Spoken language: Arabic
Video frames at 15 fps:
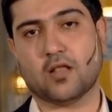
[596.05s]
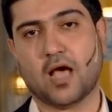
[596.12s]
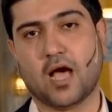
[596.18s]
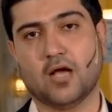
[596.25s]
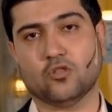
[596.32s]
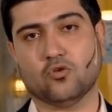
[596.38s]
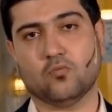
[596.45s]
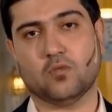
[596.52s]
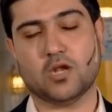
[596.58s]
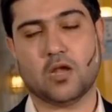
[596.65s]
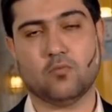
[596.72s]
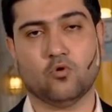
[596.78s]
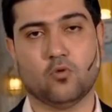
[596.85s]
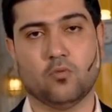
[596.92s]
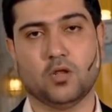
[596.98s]
أحد من
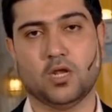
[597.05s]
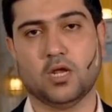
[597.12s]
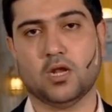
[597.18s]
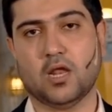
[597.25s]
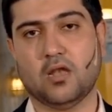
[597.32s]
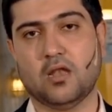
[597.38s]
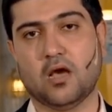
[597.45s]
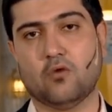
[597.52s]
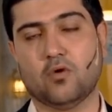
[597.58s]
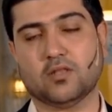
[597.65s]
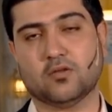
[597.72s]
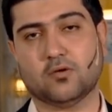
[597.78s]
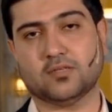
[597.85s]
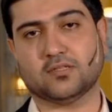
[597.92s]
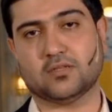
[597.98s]
المؤمنين إلا
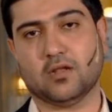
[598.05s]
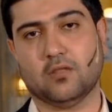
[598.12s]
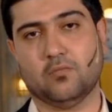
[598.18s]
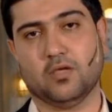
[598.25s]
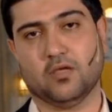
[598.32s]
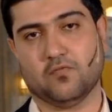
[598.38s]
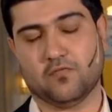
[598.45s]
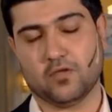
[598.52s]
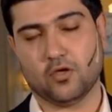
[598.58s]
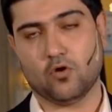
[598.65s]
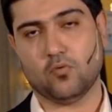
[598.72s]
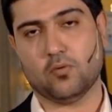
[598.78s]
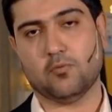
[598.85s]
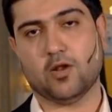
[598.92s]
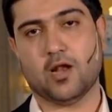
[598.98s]
وتوسل به في
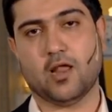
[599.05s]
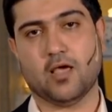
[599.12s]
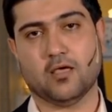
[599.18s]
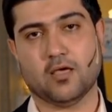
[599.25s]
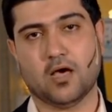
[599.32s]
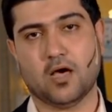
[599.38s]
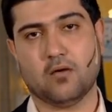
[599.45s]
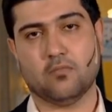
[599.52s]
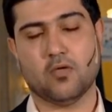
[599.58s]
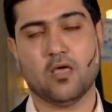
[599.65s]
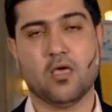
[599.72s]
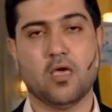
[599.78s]
يوم من الأيام